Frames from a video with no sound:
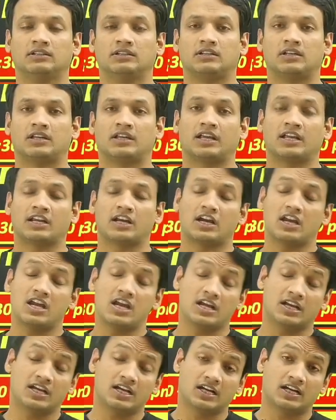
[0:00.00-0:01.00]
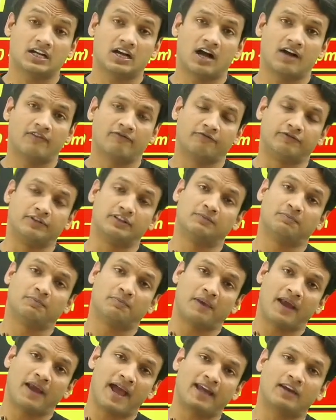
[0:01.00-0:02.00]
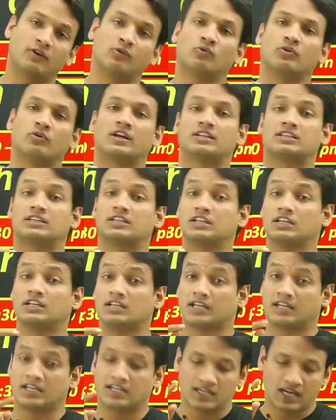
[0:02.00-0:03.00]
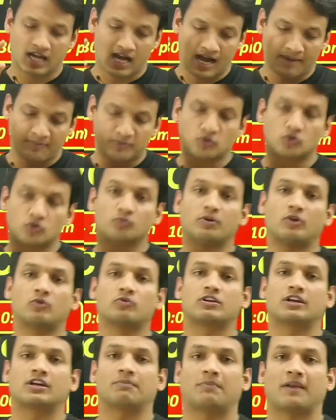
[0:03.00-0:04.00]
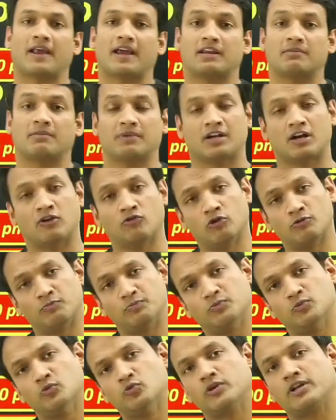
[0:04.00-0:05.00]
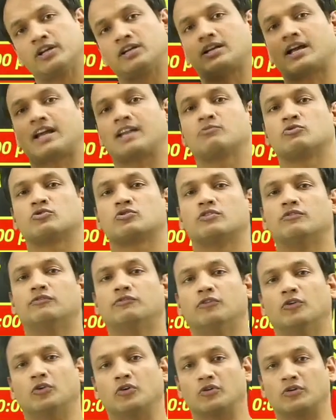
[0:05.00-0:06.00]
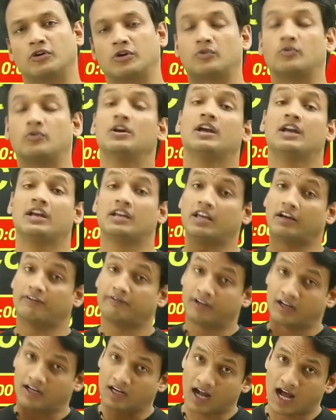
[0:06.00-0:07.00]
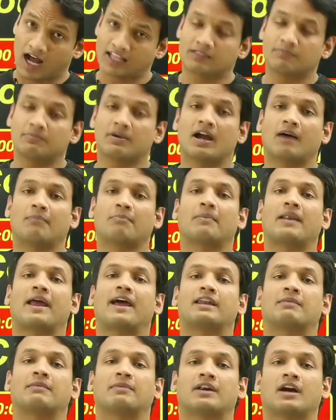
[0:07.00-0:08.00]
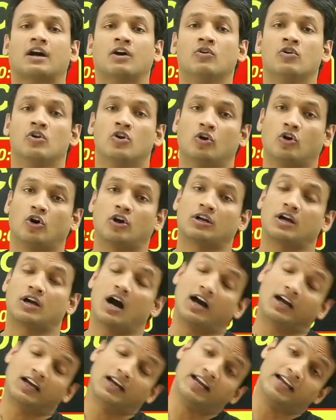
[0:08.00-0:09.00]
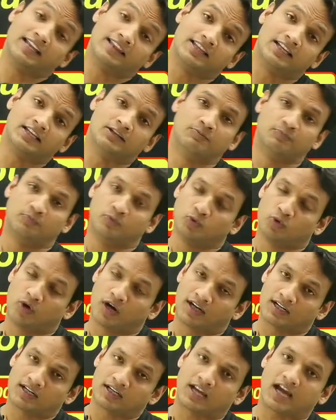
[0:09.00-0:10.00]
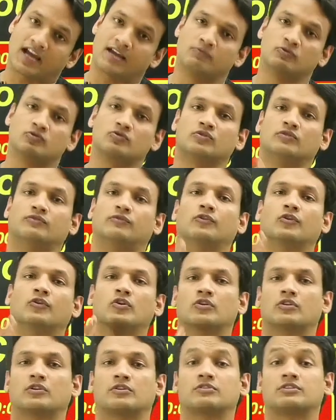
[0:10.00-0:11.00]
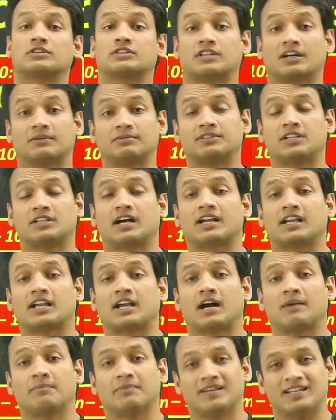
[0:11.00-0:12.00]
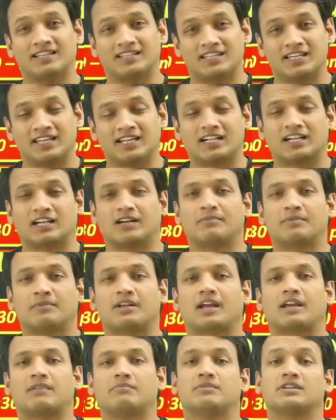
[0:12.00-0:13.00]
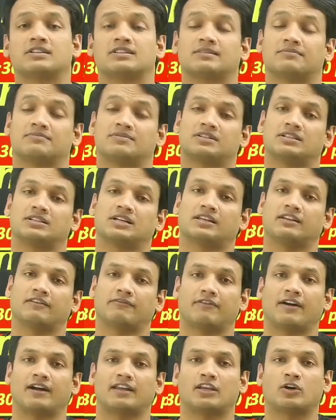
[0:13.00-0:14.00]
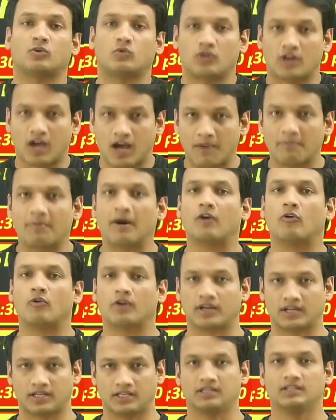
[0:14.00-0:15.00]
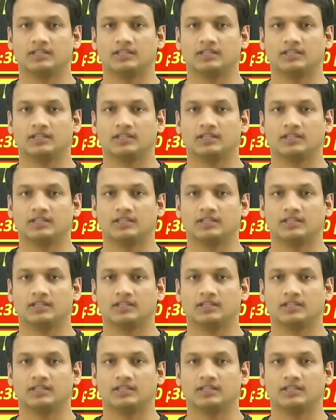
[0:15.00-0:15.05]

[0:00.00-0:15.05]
ठीक है ना एक एक काम विद प्लान होना चाहिए यानी कि आप सुबह उठ के प्लान बनाओ और पूरे टाइम उसको फॉलो करो या फिर रात में आप प्लान बनाओ और अगले दिन पूरा टाइम उसको फॉलो करो तब जाके आप इतने कम टाइम में सबसे ज़्यादा फायदा उठा पाओगे